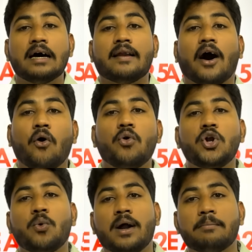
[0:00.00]

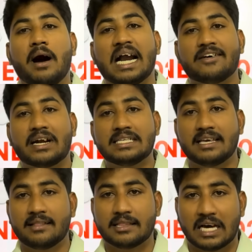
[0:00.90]
ரவுண்டு ஒன் மாணவர்கள்
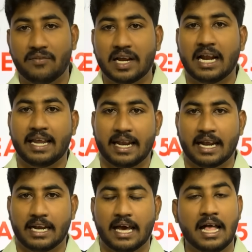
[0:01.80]
செய்த தவறுகள்
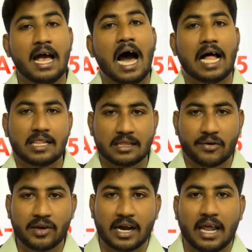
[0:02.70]
என்னென்ன அந்த
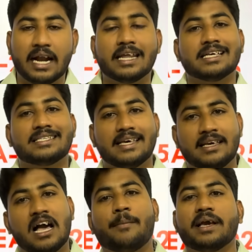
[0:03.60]
தவறுகளை நீங்கள்
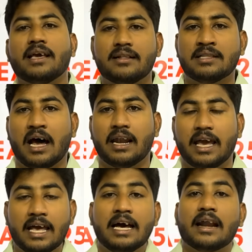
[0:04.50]
செய்யாமல் இருந்தாலே